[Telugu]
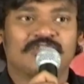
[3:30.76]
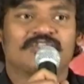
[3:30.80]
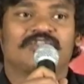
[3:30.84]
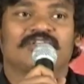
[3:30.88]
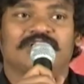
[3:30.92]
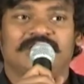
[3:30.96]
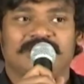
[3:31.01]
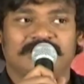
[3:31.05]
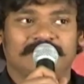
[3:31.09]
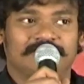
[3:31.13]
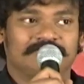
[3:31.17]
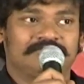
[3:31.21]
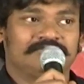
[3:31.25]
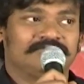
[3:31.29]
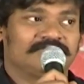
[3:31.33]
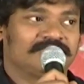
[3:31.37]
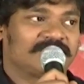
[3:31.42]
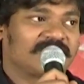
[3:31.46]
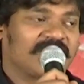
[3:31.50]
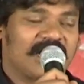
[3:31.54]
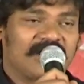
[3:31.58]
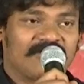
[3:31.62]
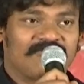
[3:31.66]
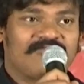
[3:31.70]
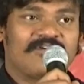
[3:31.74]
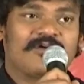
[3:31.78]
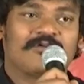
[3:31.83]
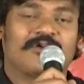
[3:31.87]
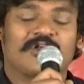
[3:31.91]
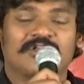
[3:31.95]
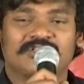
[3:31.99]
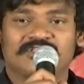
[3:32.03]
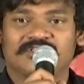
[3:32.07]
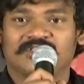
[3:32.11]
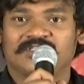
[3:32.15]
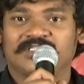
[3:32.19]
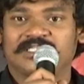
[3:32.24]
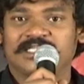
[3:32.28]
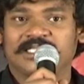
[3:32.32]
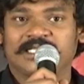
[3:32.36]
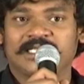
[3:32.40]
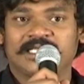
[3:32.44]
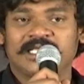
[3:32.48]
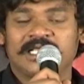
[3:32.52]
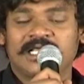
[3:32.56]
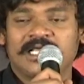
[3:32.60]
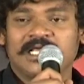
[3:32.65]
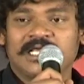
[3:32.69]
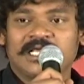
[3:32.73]
నచ్చుద్ది కన్ఫామ్ నచ్చుద్ది
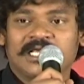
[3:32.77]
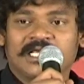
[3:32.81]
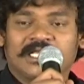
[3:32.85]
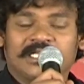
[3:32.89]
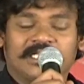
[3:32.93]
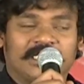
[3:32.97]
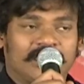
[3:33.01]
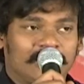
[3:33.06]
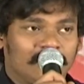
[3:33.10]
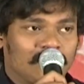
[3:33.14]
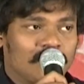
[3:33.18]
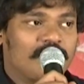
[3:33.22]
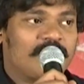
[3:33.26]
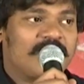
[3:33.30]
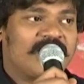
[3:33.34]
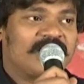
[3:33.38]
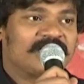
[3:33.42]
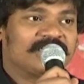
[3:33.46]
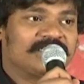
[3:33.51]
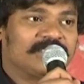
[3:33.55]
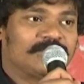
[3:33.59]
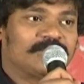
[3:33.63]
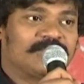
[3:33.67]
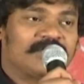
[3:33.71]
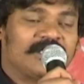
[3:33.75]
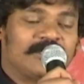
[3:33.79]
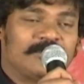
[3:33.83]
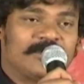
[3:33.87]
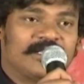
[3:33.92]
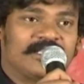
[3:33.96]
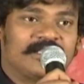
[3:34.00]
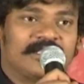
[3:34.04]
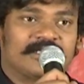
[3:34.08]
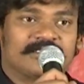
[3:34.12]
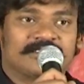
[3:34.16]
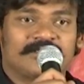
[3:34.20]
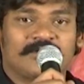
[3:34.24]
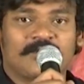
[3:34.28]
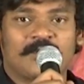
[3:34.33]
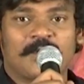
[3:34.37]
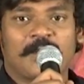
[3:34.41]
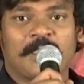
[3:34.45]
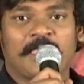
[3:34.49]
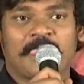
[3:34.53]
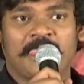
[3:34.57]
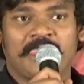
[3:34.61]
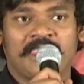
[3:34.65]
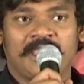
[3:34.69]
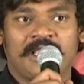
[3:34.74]
నేను ఇంకో మాట చెప్తున్నాను బ్రదర్
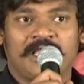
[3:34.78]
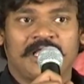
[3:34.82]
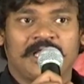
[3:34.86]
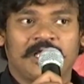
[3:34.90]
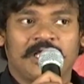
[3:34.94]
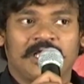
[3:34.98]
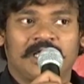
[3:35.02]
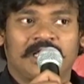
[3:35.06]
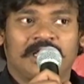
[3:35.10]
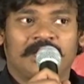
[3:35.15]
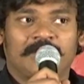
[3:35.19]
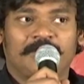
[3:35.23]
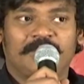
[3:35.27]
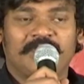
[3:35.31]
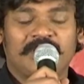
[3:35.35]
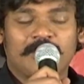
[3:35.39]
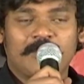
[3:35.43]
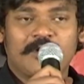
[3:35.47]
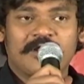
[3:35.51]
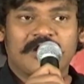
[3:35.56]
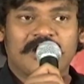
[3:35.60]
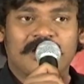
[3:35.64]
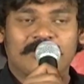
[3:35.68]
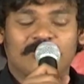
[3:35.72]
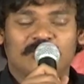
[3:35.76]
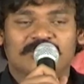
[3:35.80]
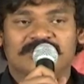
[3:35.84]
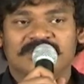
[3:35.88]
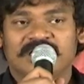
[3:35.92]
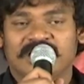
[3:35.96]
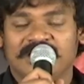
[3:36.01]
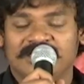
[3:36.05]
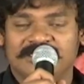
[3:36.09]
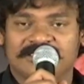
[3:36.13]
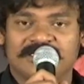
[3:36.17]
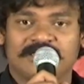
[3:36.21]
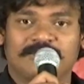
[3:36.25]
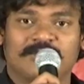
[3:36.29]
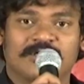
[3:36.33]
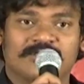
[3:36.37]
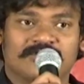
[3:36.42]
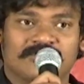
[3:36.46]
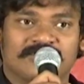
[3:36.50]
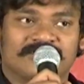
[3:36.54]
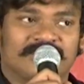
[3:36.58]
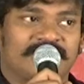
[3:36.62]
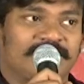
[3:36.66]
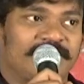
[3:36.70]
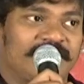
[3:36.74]
మినిమం రెండు మూడు సార్లు ఈ సినిమా
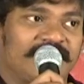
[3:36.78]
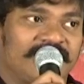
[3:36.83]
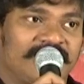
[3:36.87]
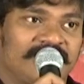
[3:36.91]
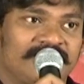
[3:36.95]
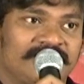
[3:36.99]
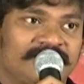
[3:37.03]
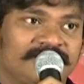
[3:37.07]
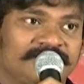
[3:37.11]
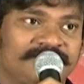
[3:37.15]
చూస్తారు భయ్య